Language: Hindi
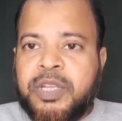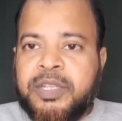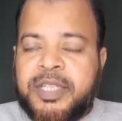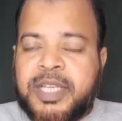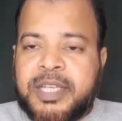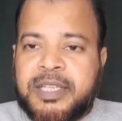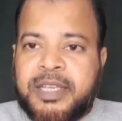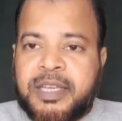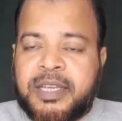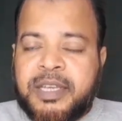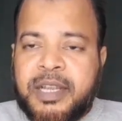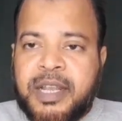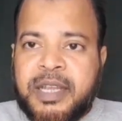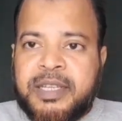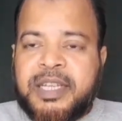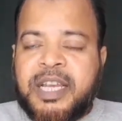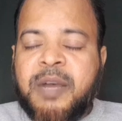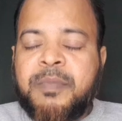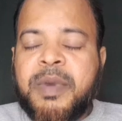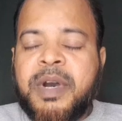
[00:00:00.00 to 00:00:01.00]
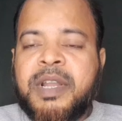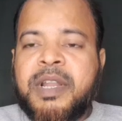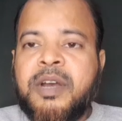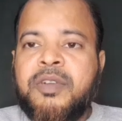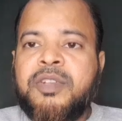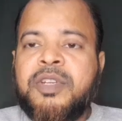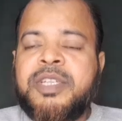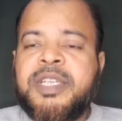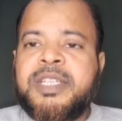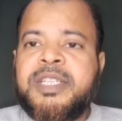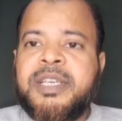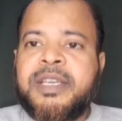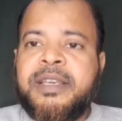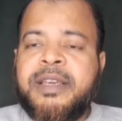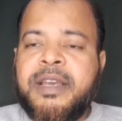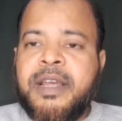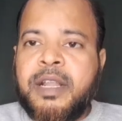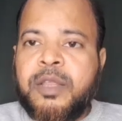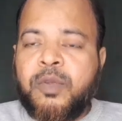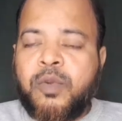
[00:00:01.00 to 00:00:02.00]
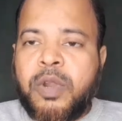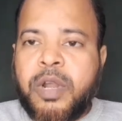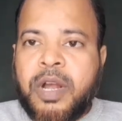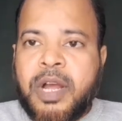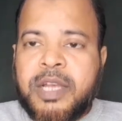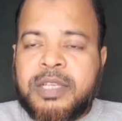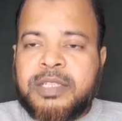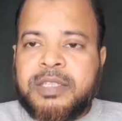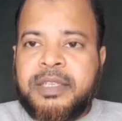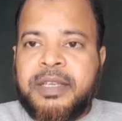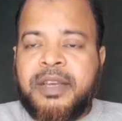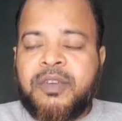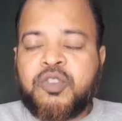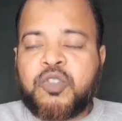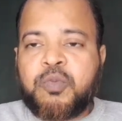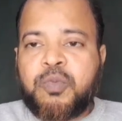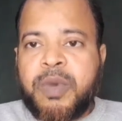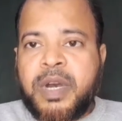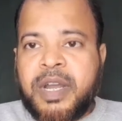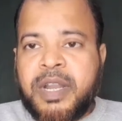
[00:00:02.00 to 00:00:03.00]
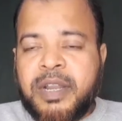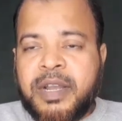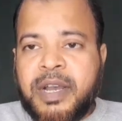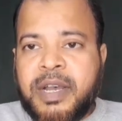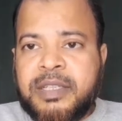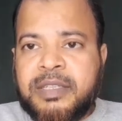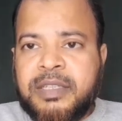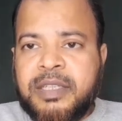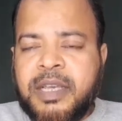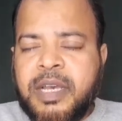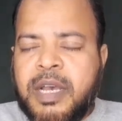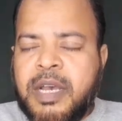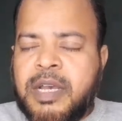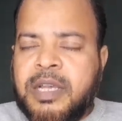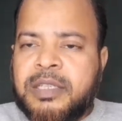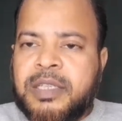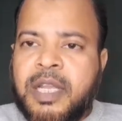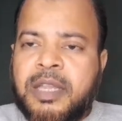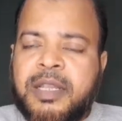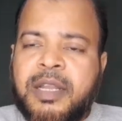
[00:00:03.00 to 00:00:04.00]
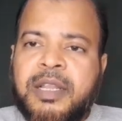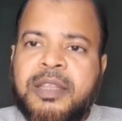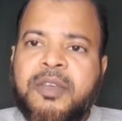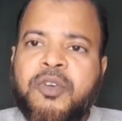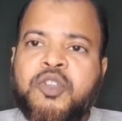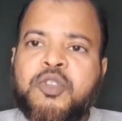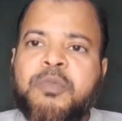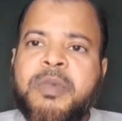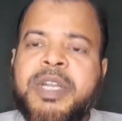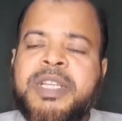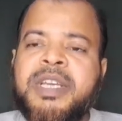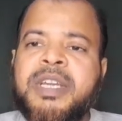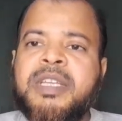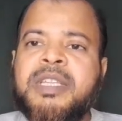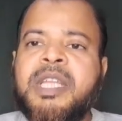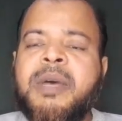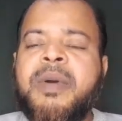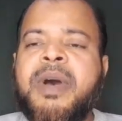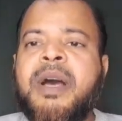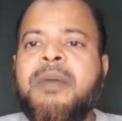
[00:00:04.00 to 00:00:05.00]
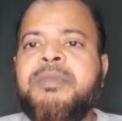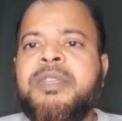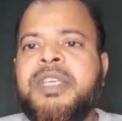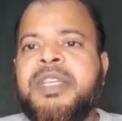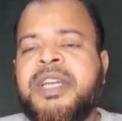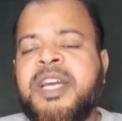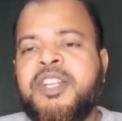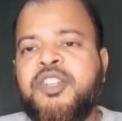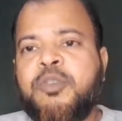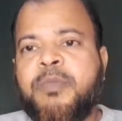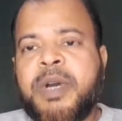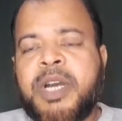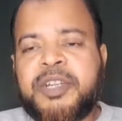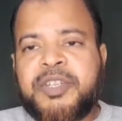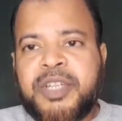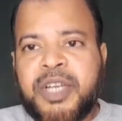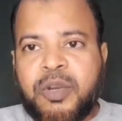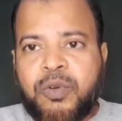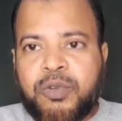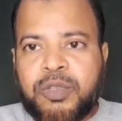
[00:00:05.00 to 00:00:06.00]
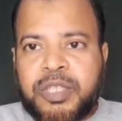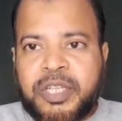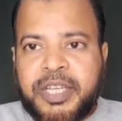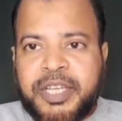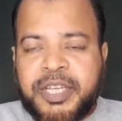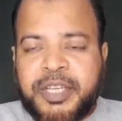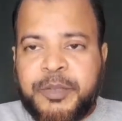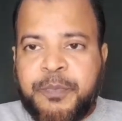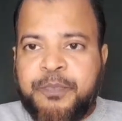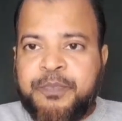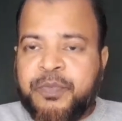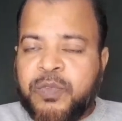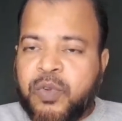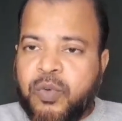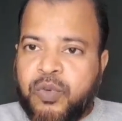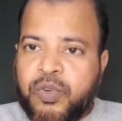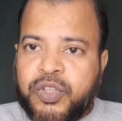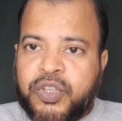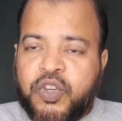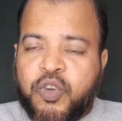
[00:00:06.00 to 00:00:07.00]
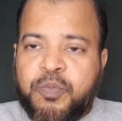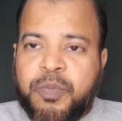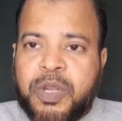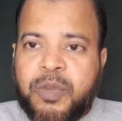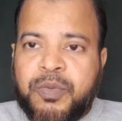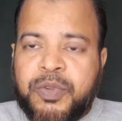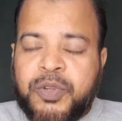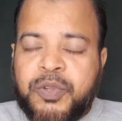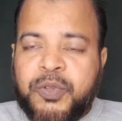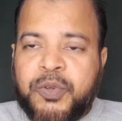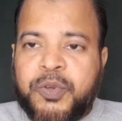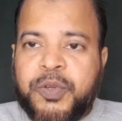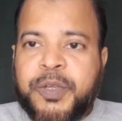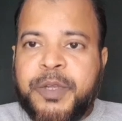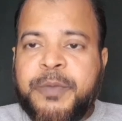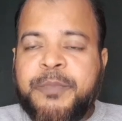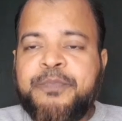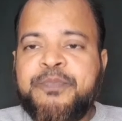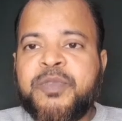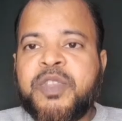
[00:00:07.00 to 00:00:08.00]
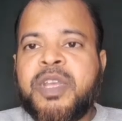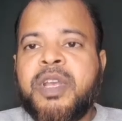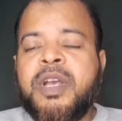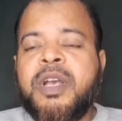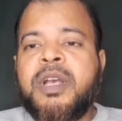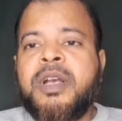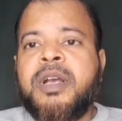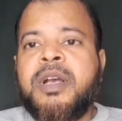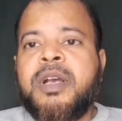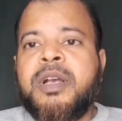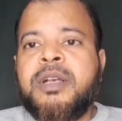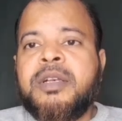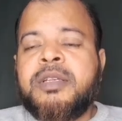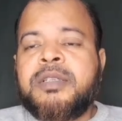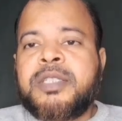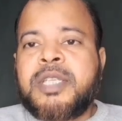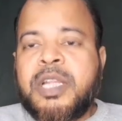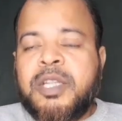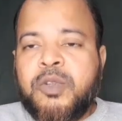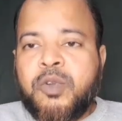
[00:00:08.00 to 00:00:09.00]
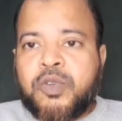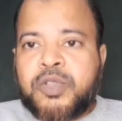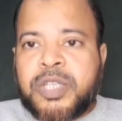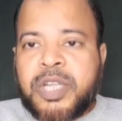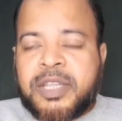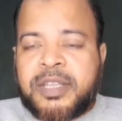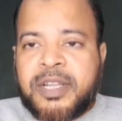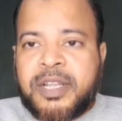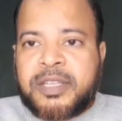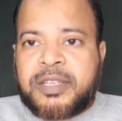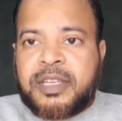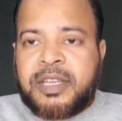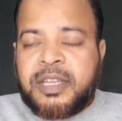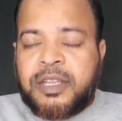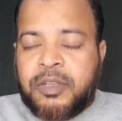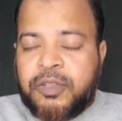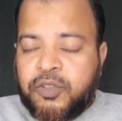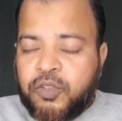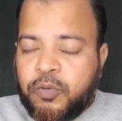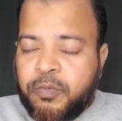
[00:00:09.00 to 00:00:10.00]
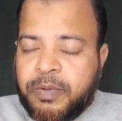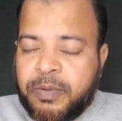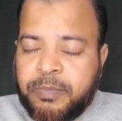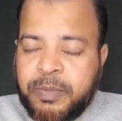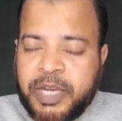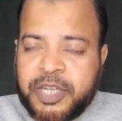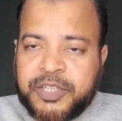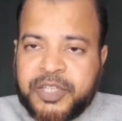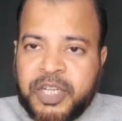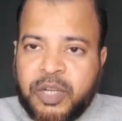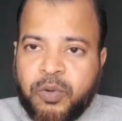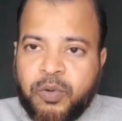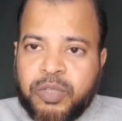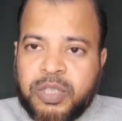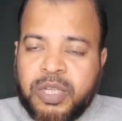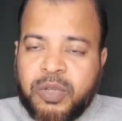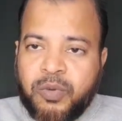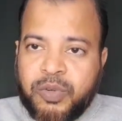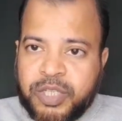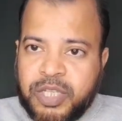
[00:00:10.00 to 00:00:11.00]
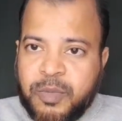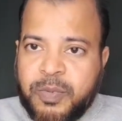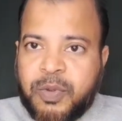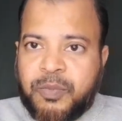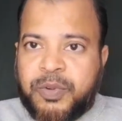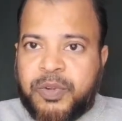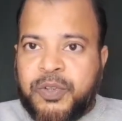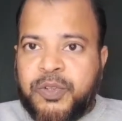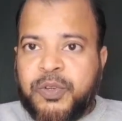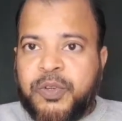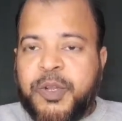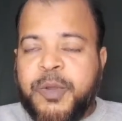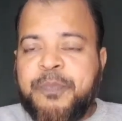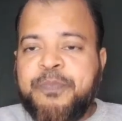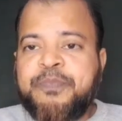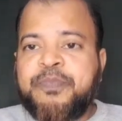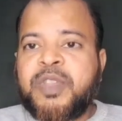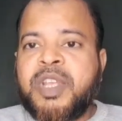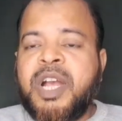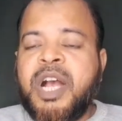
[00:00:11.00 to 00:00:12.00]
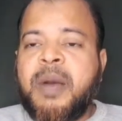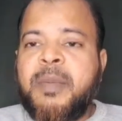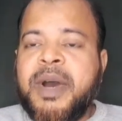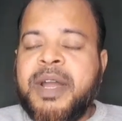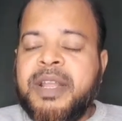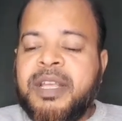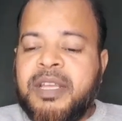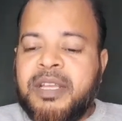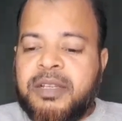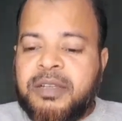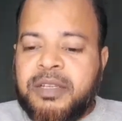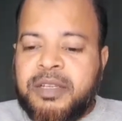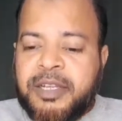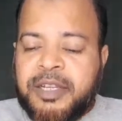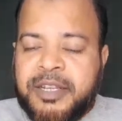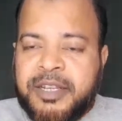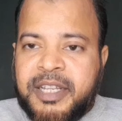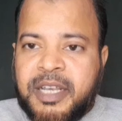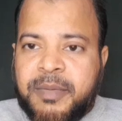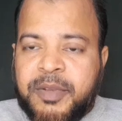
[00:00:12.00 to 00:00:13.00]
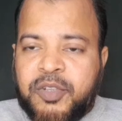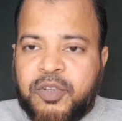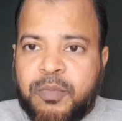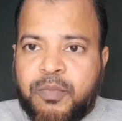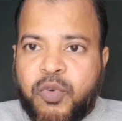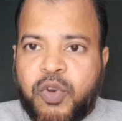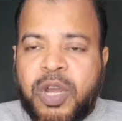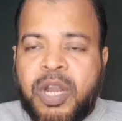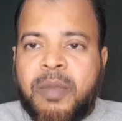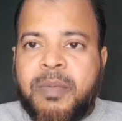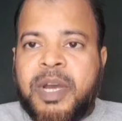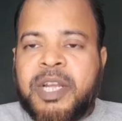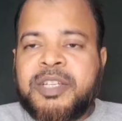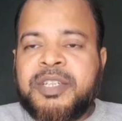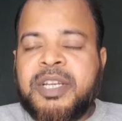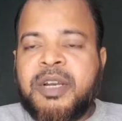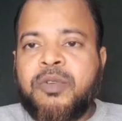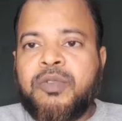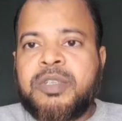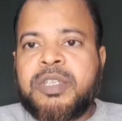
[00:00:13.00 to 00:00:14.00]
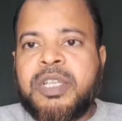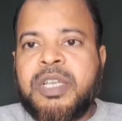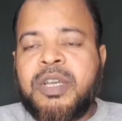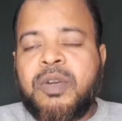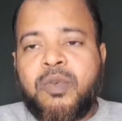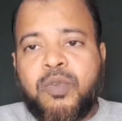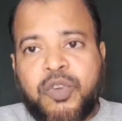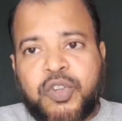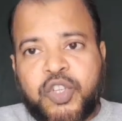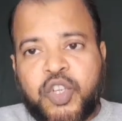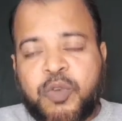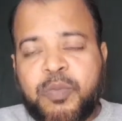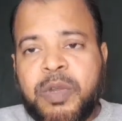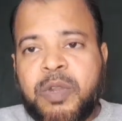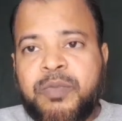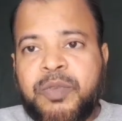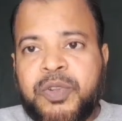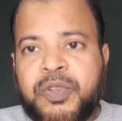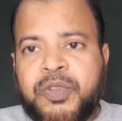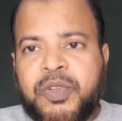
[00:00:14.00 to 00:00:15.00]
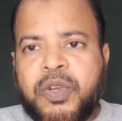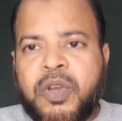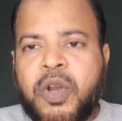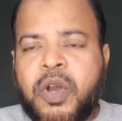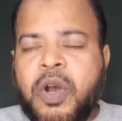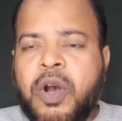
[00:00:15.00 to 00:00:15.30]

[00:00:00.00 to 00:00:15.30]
जैसे कि राजा महाराजा जैसे कि एरतुल गाजी हैं उस्मान गाजी सल्तनत उस्मानिया के तमाम दीगर जो बादशाह गुजरे हैं उनके ऊपर वीडियो है सयूद सल्तनत के जो बादशाह गुजरे उनके ऊपर वीडियो है हमारे इंडिया में जो मुग़ल बादशाह गुजरे हैं उनके ऊपर वीडियो